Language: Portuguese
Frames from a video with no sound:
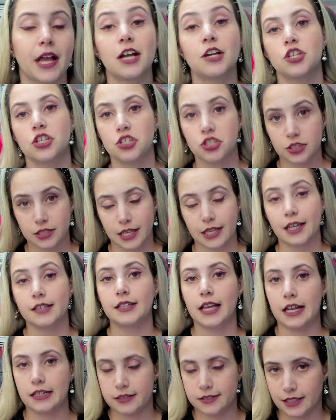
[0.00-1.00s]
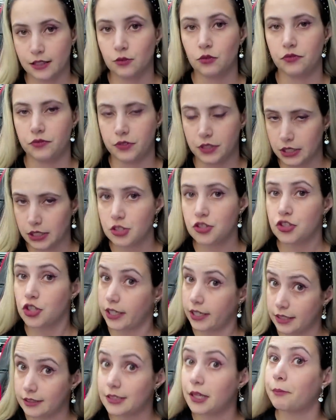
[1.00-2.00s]
a gente tem a DLC do Village
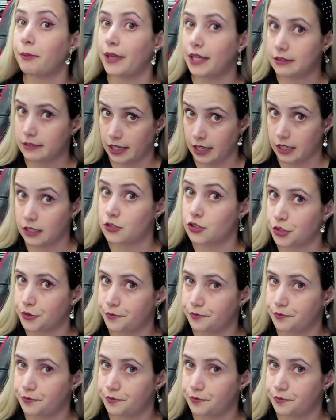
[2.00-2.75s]
ainda pendente,